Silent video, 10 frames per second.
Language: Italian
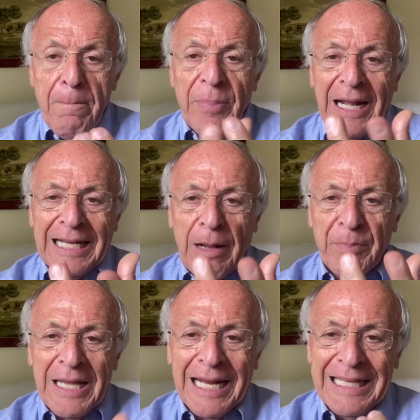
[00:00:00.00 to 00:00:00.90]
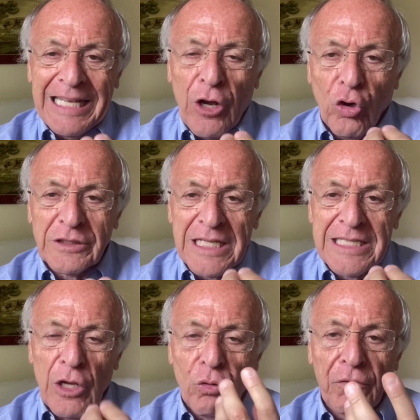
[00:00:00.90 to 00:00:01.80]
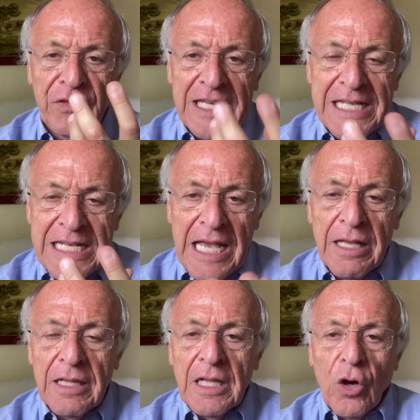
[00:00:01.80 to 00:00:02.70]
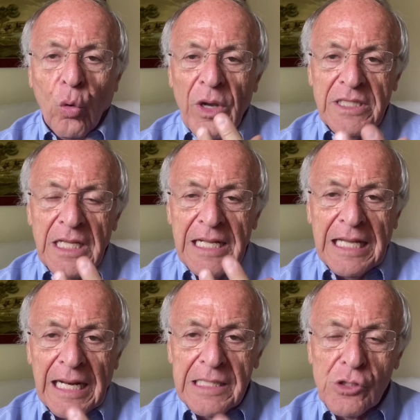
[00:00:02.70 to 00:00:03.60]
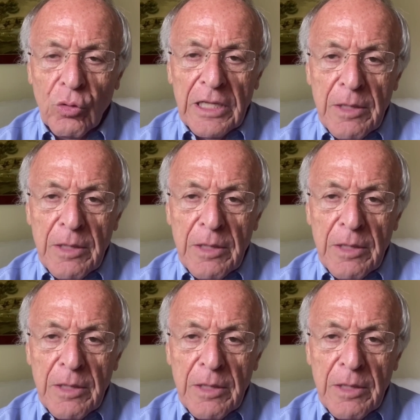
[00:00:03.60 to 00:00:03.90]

per capire di che cosa siano figlie queste dichiarazioni